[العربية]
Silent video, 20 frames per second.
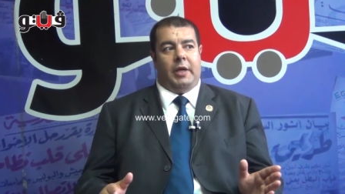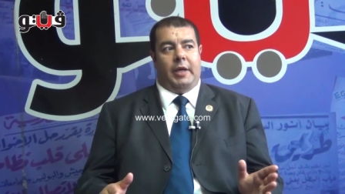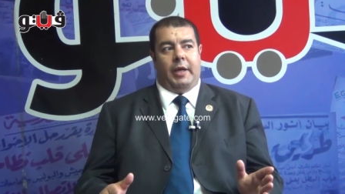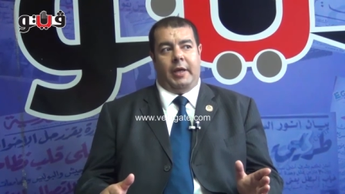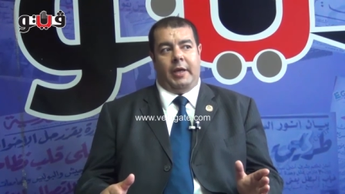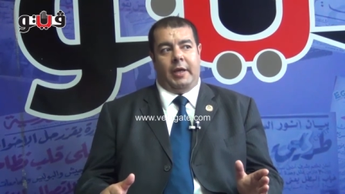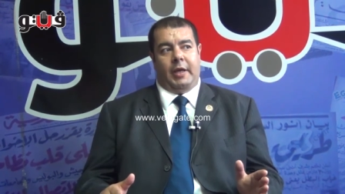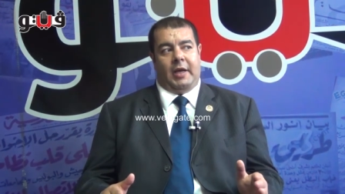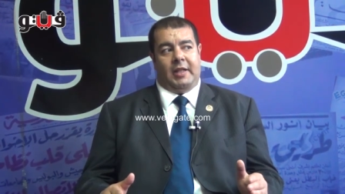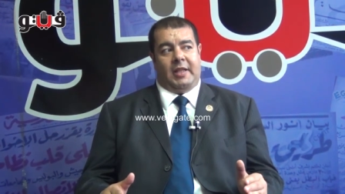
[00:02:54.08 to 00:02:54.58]

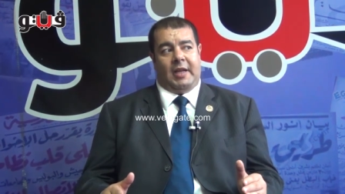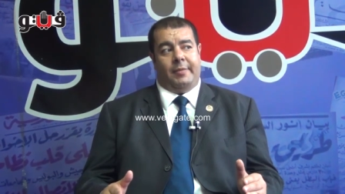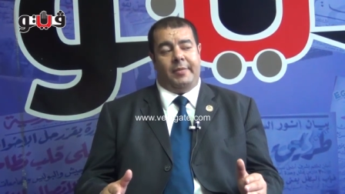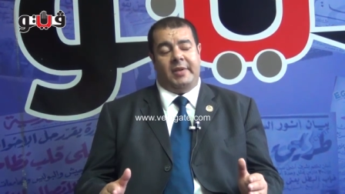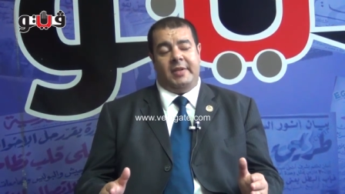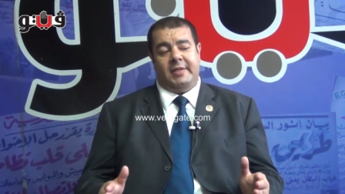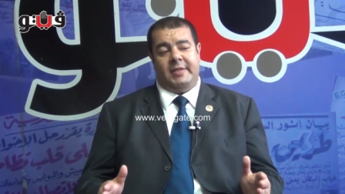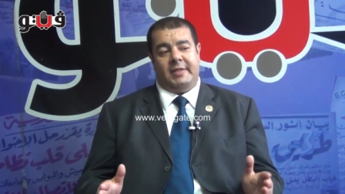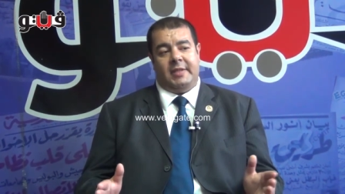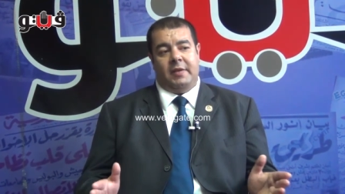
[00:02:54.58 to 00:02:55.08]
آه
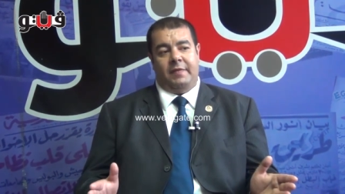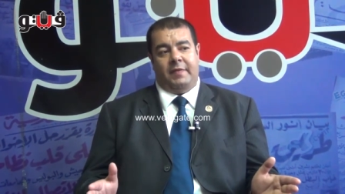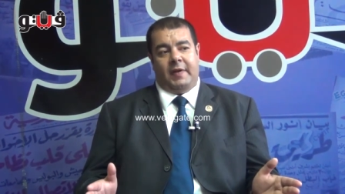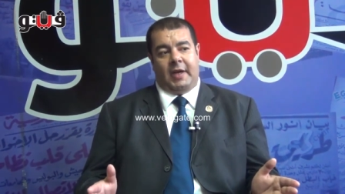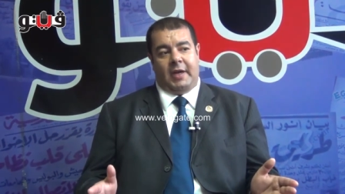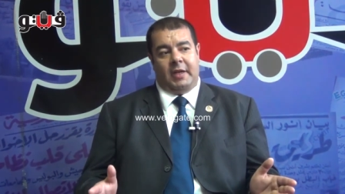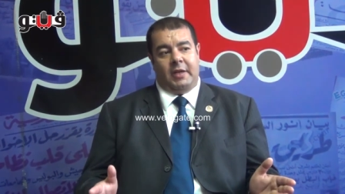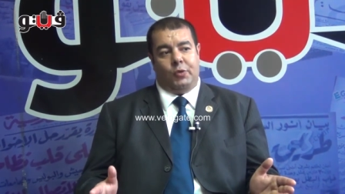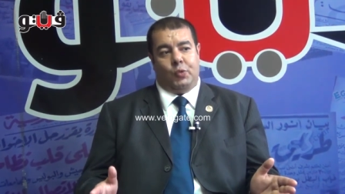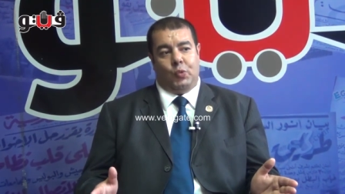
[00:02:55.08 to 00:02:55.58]
اتعامل ازاي في
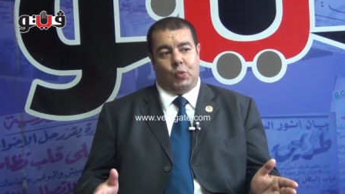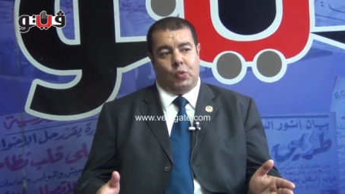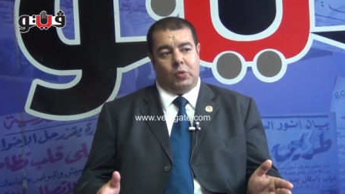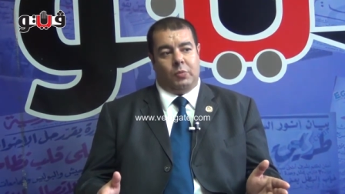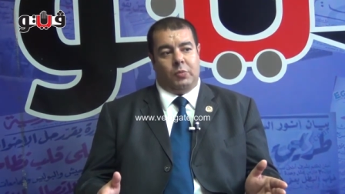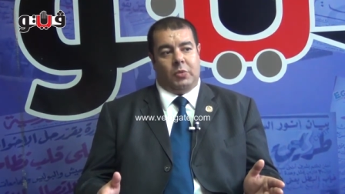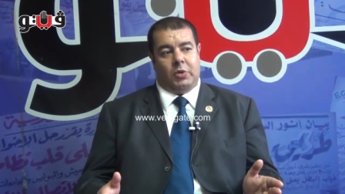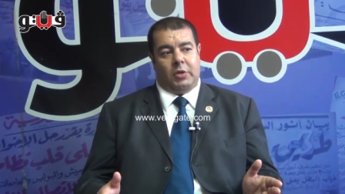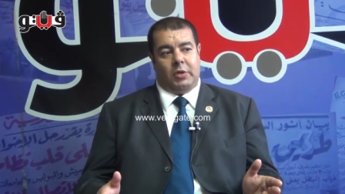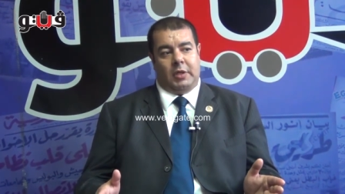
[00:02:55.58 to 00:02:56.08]
حاله
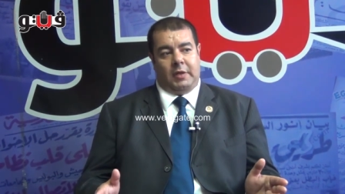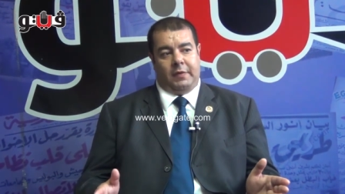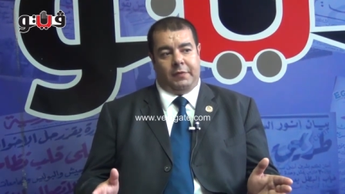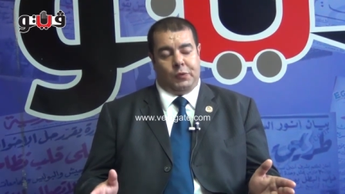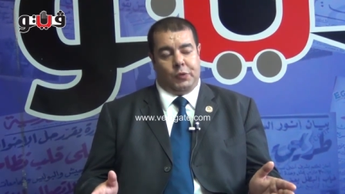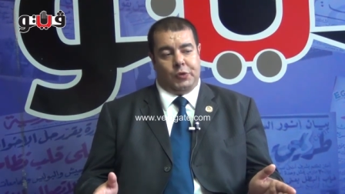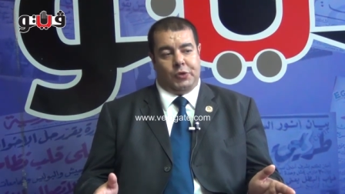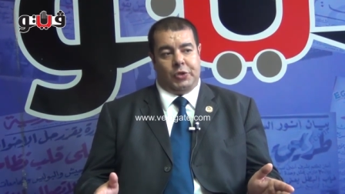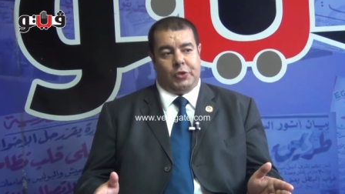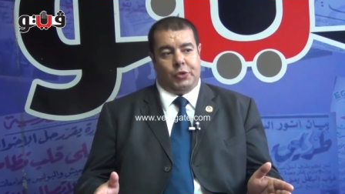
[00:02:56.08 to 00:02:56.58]
وجود مرض
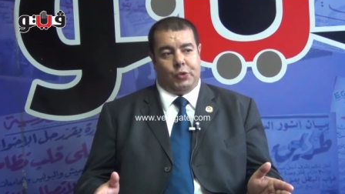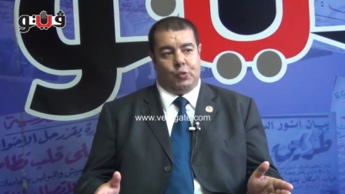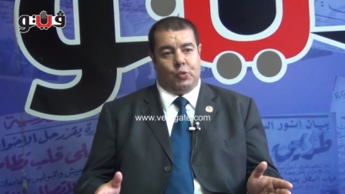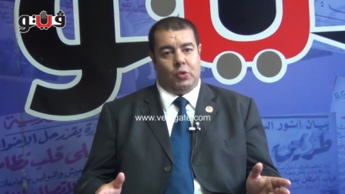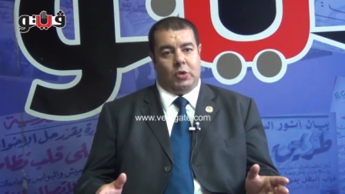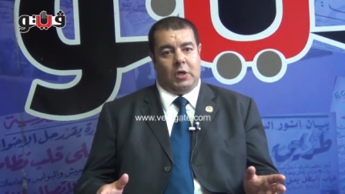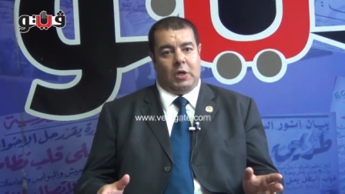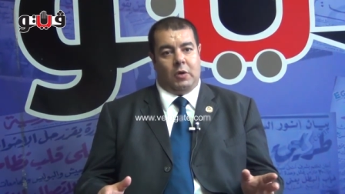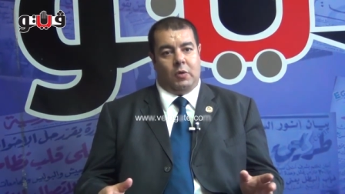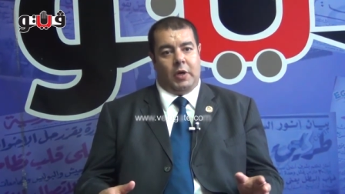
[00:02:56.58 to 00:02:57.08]
انفلونزا
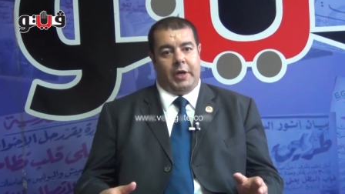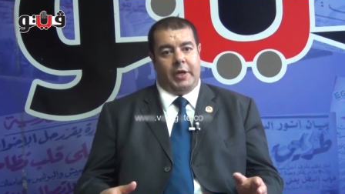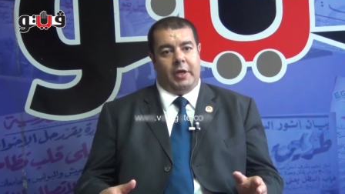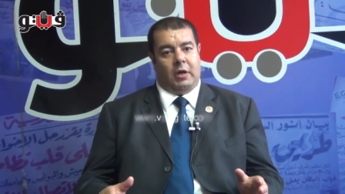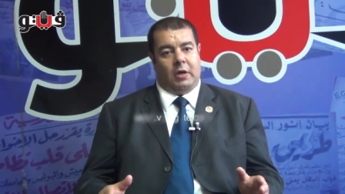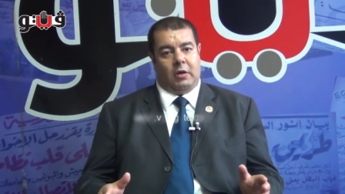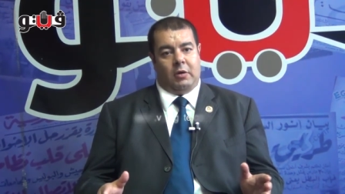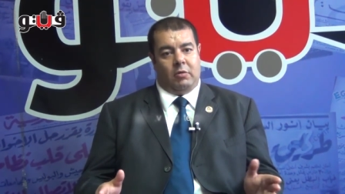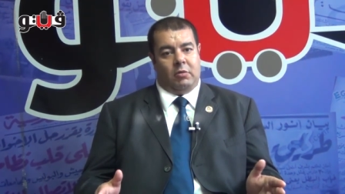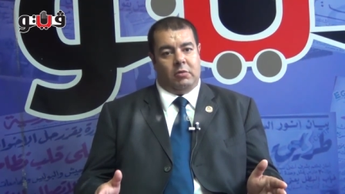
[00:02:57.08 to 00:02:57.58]
الطيور او اي
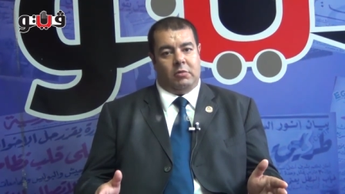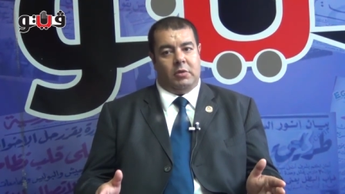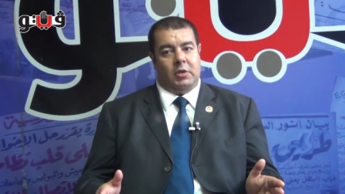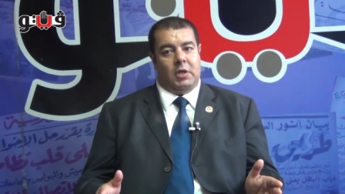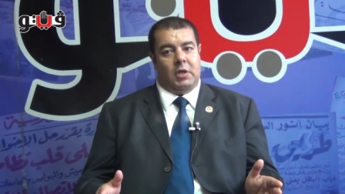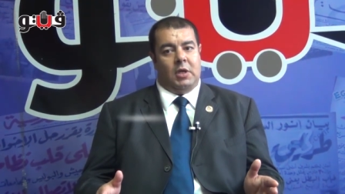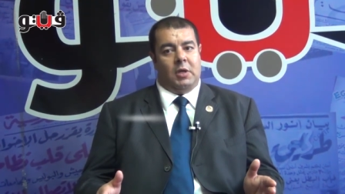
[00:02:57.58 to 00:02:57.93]
اعراض